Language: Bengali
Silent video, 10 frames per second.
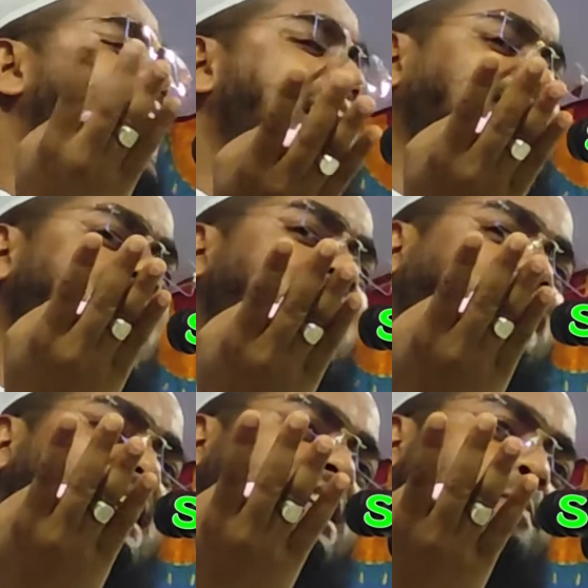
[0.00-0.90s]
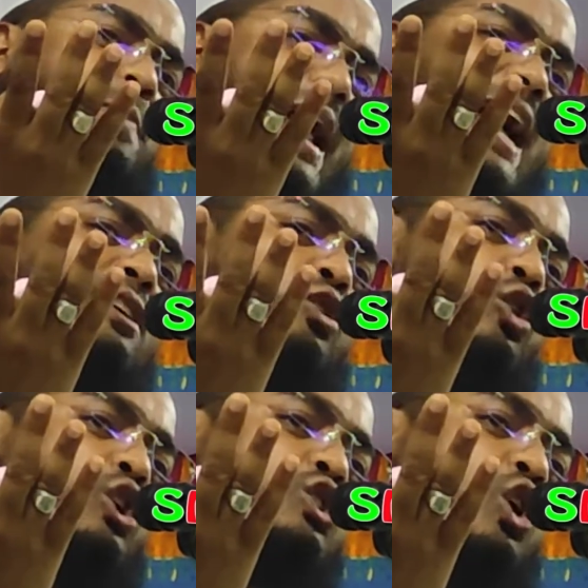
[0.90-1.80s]
তাজা তাজা
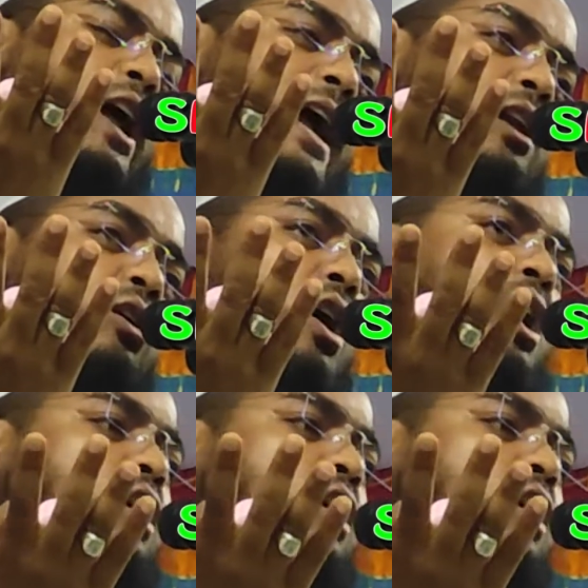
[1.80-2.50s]
প্রাণগুলো চলে গেল